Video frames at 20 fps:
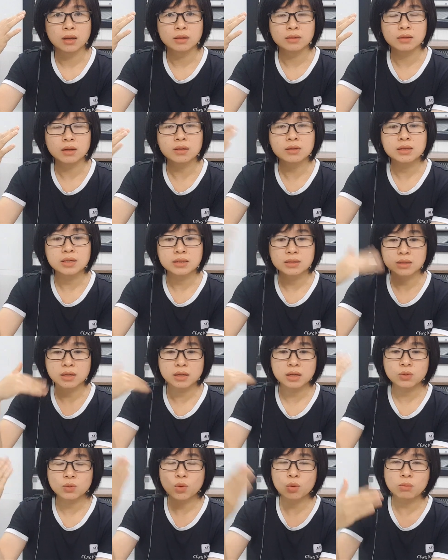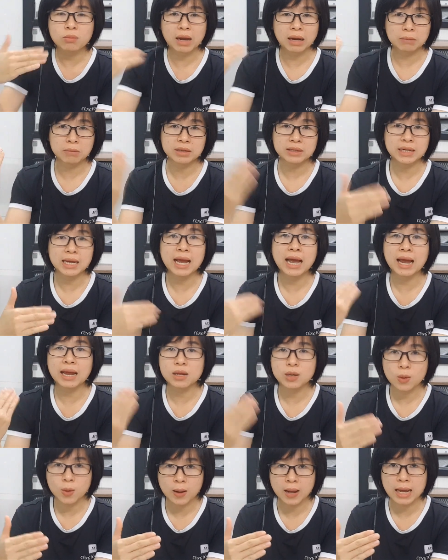nó nhìn cho cái khuôn mặt mình nó
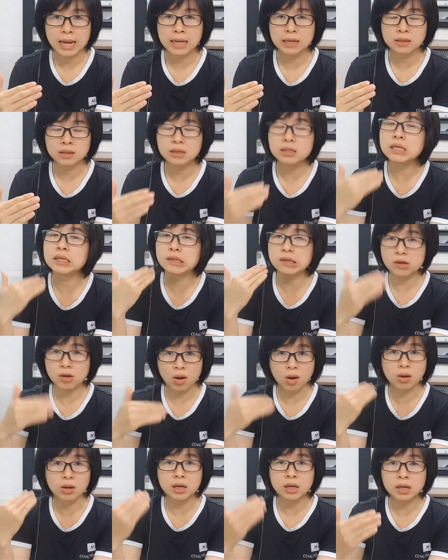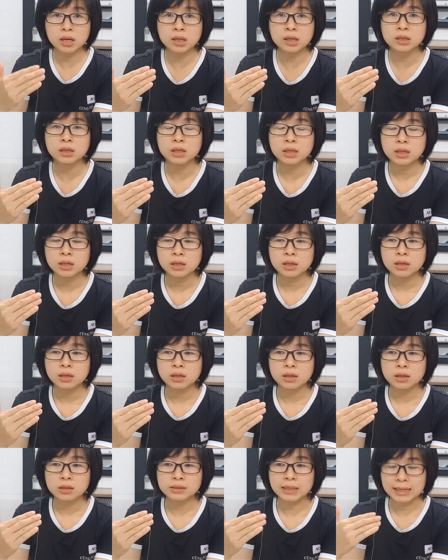hài hòa, nó nhìn nó gọn hơn.
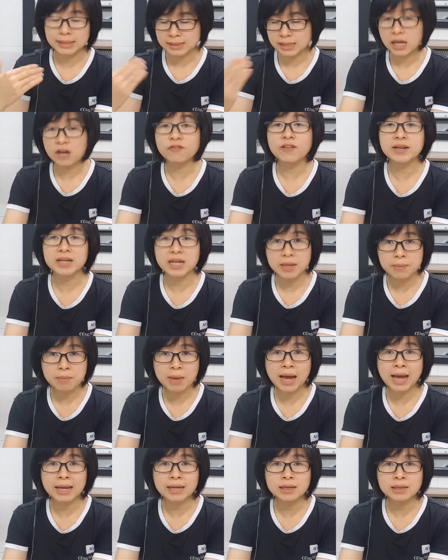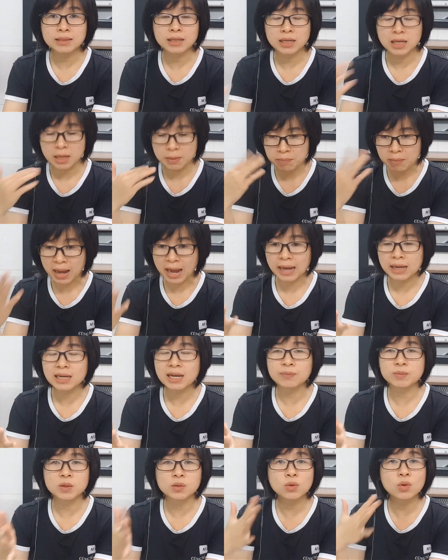Tại sao phải để mái? Để mái
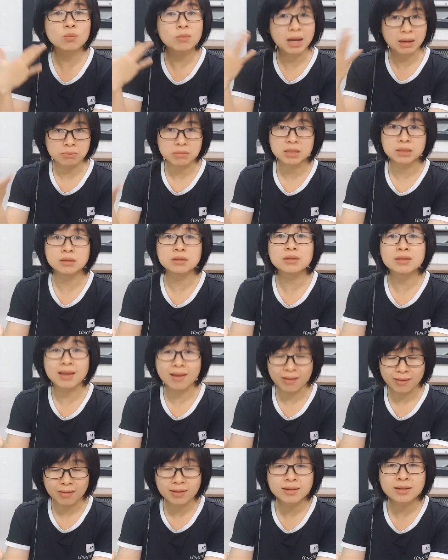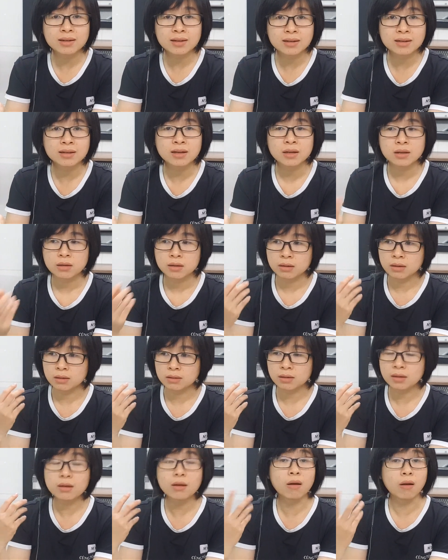làm cho khuôn mặt mình nó nhỏ hơn,
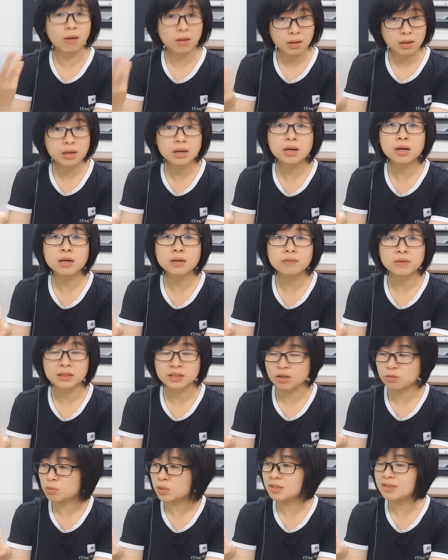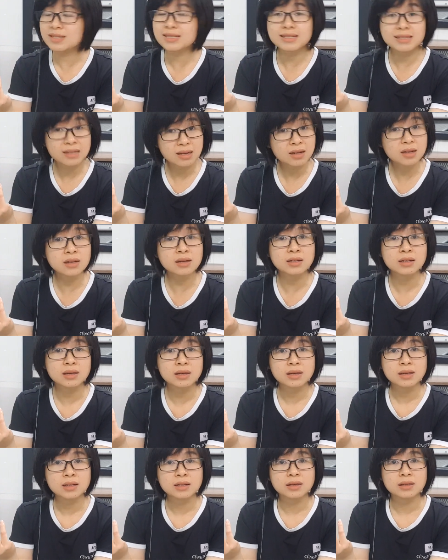nó gọn hơn và trông nó xinh hơn.
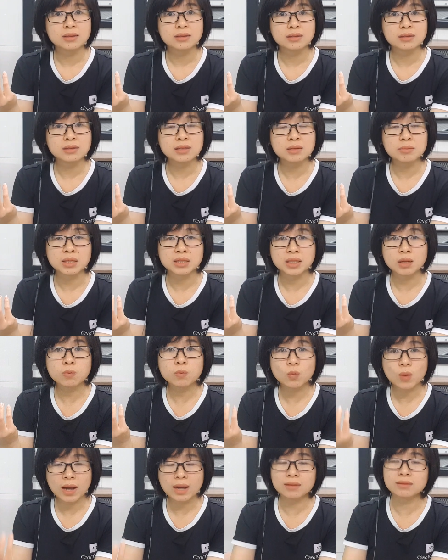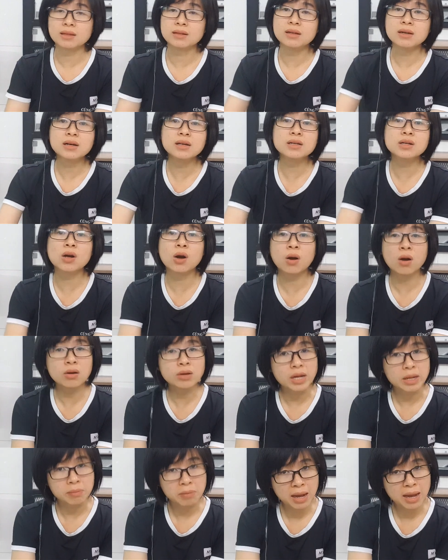Nhưng mà tóc quăn thì nó hơi khó
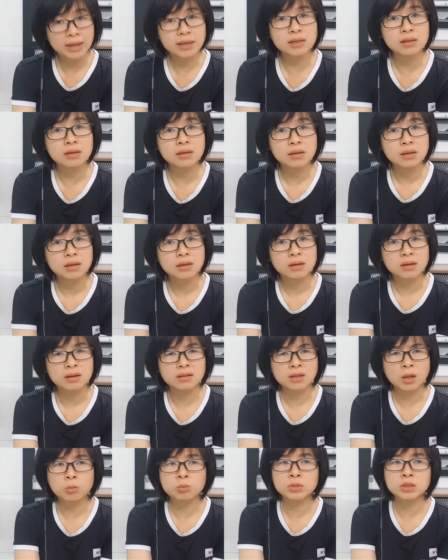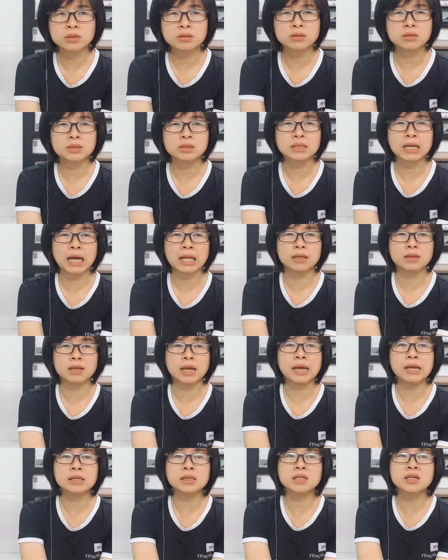để mái. Thông thường thì Hạnh
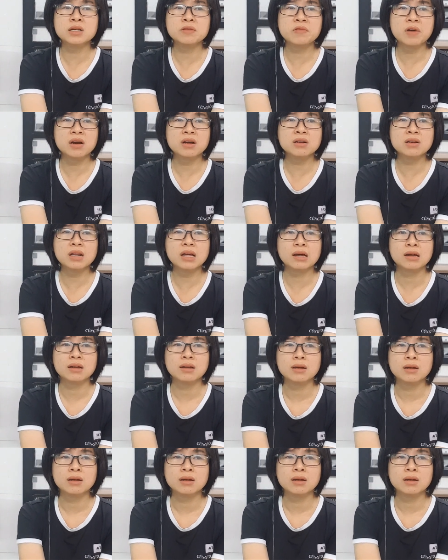hay tư vấn là